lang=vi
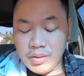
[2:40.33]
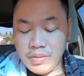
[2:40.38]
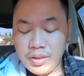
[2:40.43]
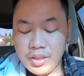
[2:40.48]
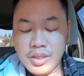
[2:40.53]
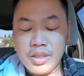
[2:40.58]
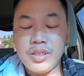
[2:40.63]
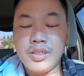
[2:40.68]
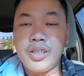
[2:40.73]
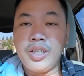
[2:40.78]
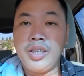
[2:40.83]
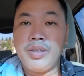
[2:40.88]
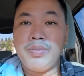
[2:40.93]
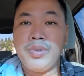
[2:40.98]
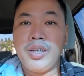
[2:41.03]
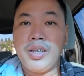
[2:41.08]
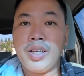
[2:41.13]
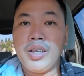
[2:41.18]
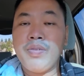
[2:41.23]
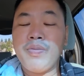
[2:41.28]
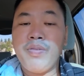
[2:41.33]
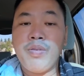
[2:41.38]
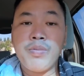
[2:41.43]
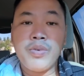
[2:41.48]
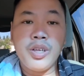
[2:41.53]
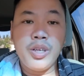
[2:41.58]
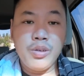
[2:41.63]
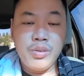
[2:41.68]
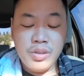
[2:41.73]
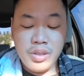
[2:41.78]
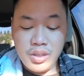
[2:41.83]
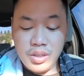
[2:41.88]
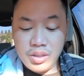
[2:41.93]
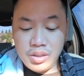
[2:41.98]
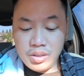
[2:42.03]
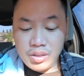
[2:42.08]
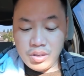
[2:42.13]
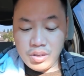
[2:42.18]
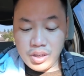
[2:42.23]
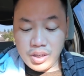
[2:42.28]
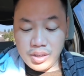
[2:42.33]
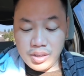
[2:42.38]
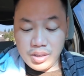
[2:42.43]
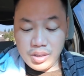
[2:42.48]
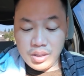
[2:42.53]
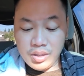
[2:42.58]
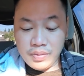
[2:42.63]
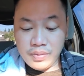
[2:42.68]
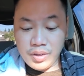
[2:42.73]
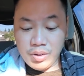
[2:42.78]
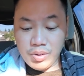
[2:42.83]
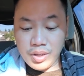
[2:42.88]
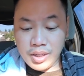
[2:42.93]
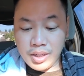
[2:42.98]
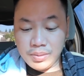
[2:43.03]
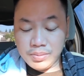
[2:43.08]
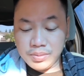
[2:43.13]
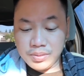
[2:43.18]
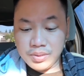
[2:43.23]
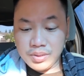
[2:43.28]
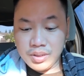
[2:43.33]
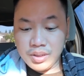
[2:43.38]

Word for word: không phải từ thiện mà là cái phúng điếu cho anh Vân Quang Long